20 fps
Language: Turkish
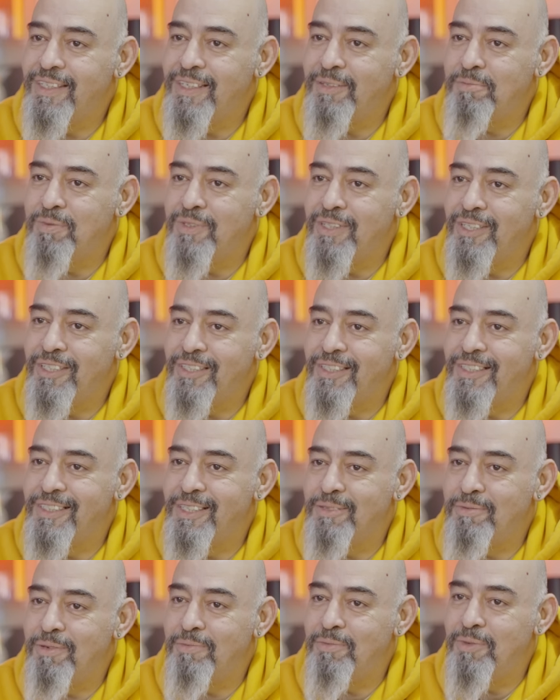ilk bira içtiği
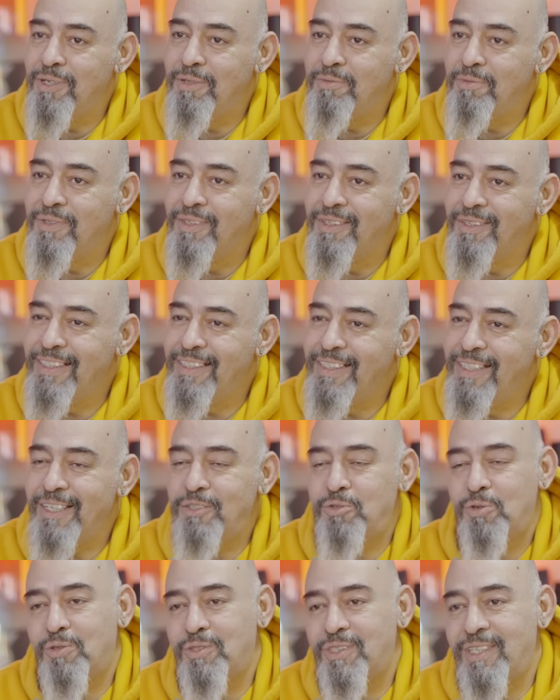zaman böyle bir
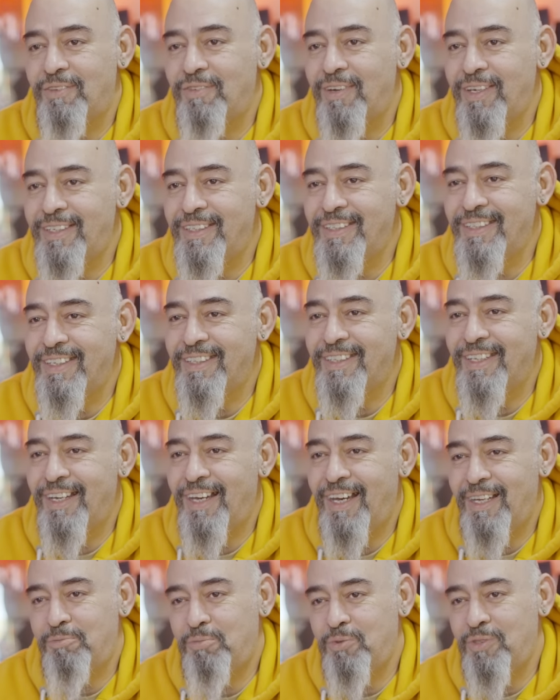ya çok sever ya da
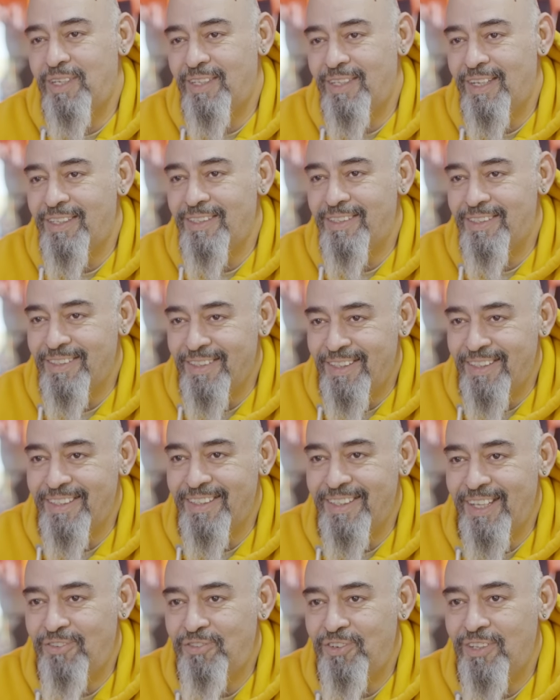ay bu ne der,
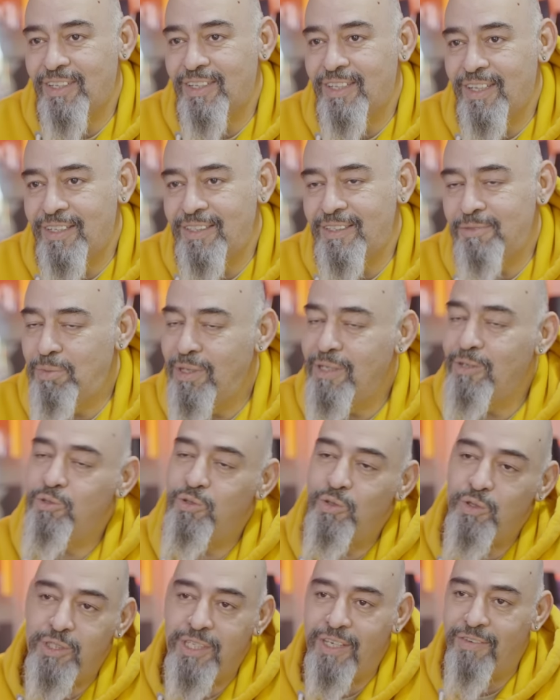hani nefret eder. Ben o
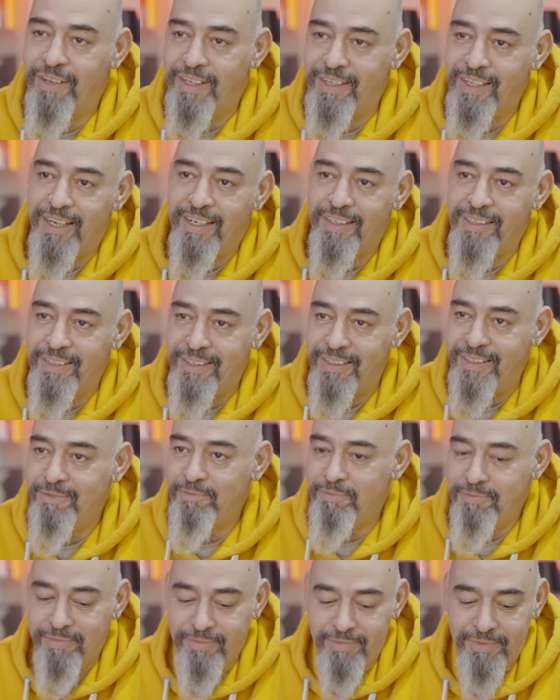çok sevenlerdendim.
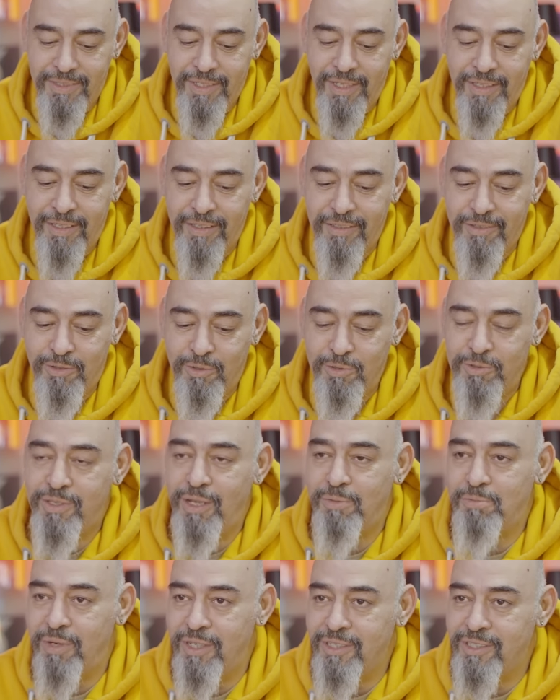Zaten o
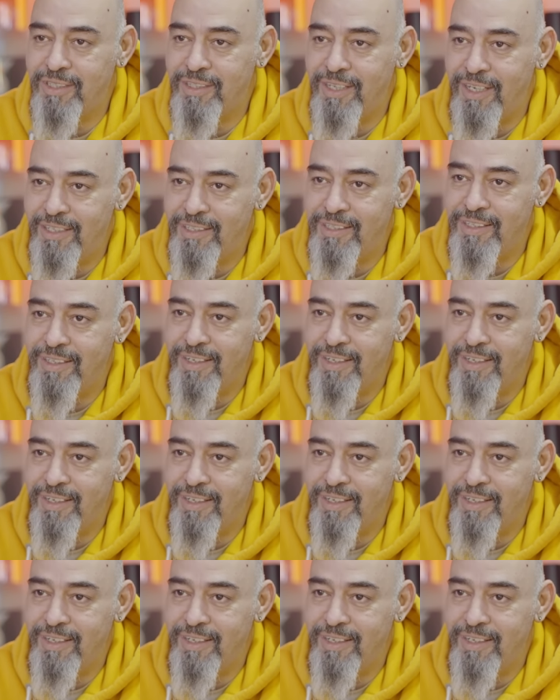yüzden başladı her şey